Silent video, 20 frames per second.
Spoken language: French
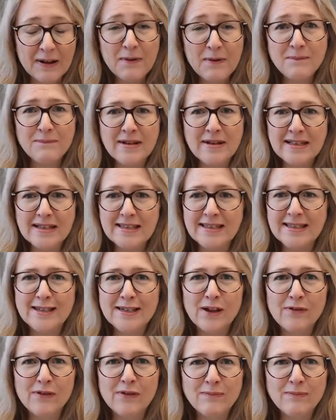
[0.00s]
Mais si
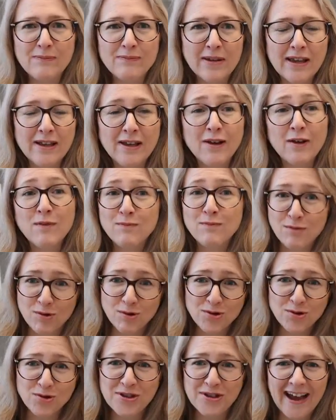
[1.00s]
j'avais pris pour
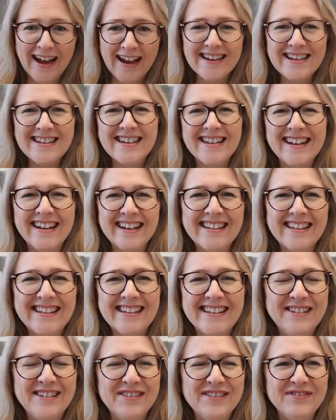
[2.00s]
du cash, en
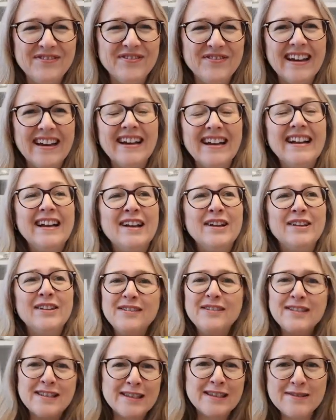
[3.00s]
guillemets,
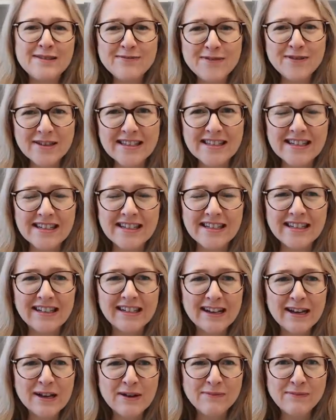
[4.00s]
tout ce qu'il m'a dit,
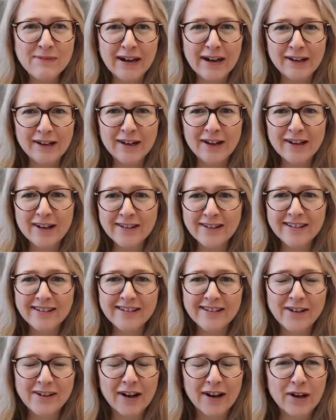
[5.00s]
my God, il
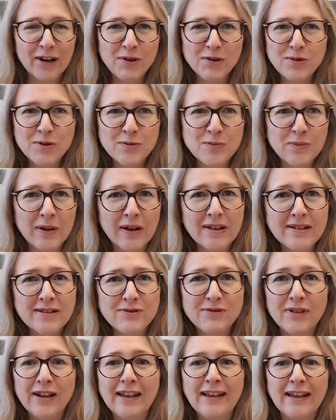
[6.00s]
y aurait eu, je pense,
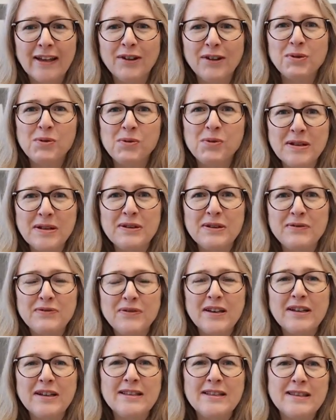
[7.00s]
20 cadeaux à sa
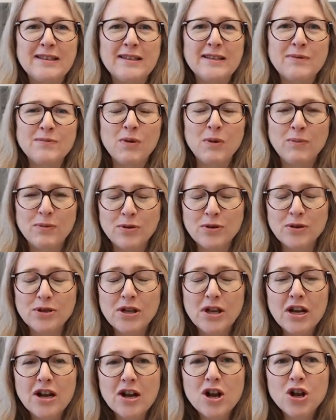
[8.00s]
fête si c'est pas plus.
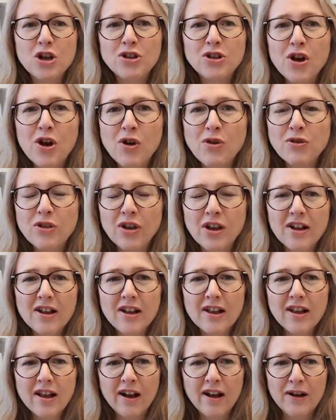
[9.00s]
Donc, euh,
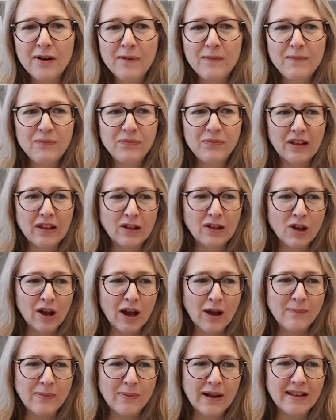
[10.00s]
le leur
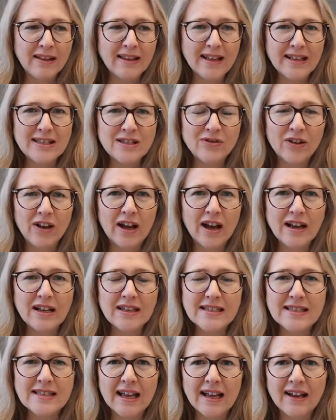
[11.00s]
apprendre la
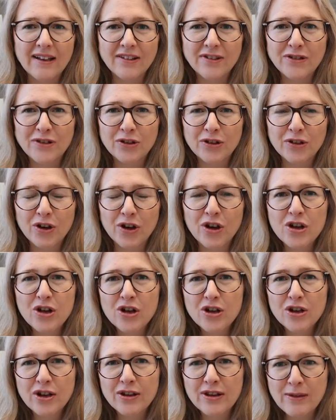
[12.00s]
différence entre
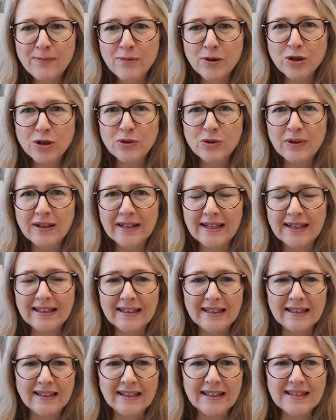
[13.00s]
des besoins et
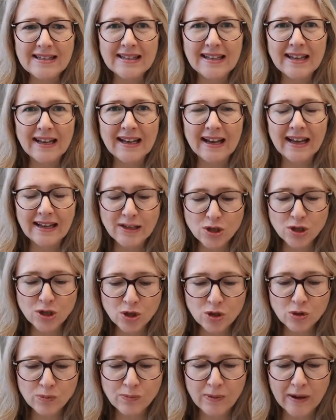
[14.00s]
des désirs est
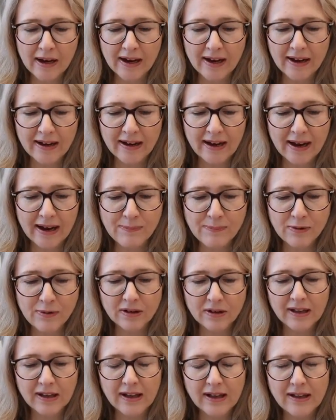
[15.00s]
super
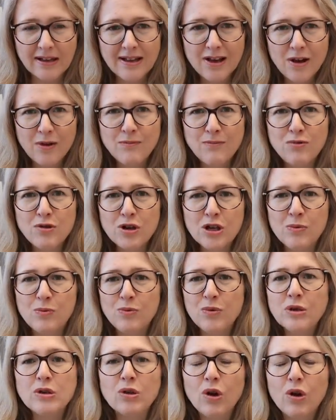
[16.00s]
important pour qu'ils
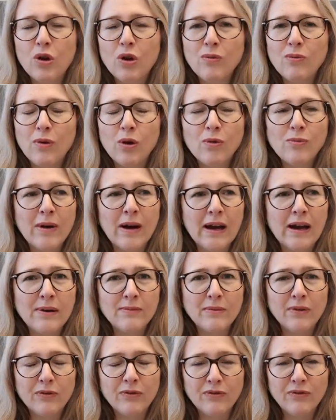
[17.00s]
puissent
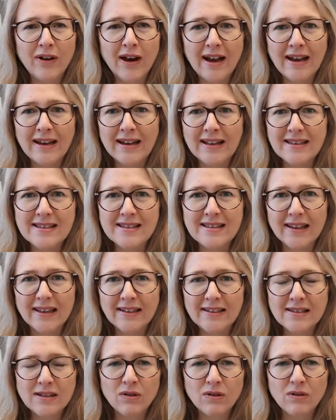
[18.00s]
eux-mêmes faire la
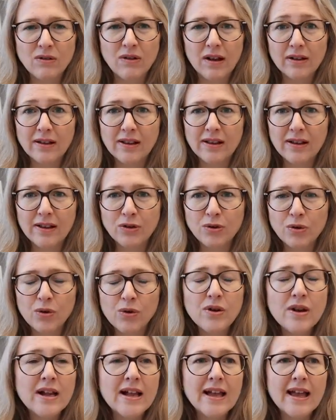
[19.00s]
distinction entre les
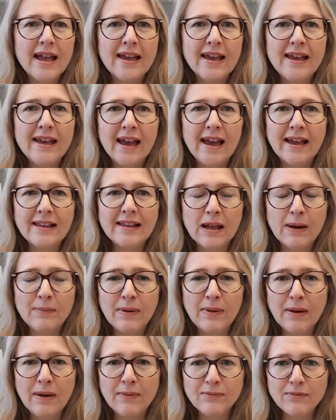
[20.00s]
deux et être
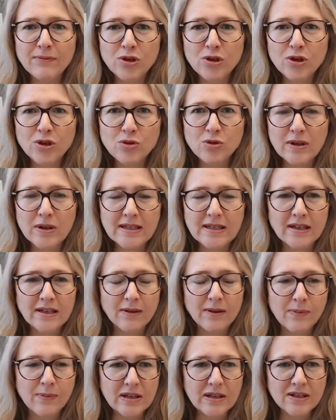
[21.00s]
capable de choisir.
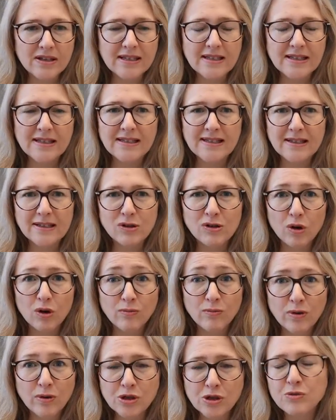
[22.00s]
Parce que si c'est un
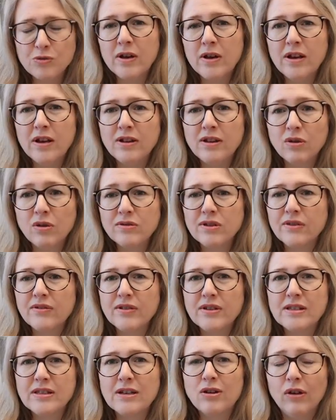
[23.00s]
besoin, donc ça veut
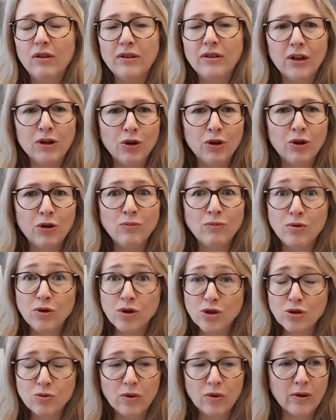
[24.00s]
dire qu'on en a
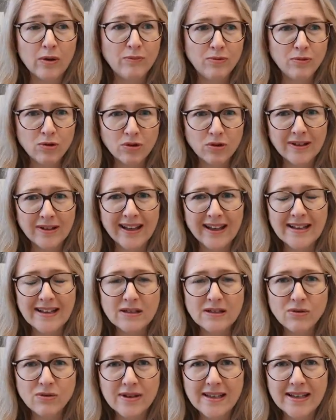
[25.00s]
besoin pour une
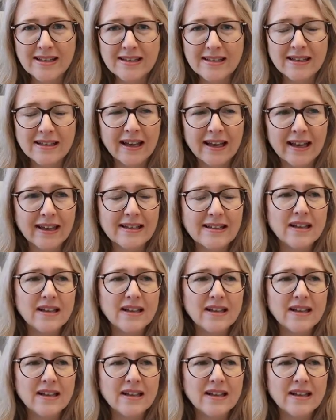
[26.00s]
raison X, Y, Z.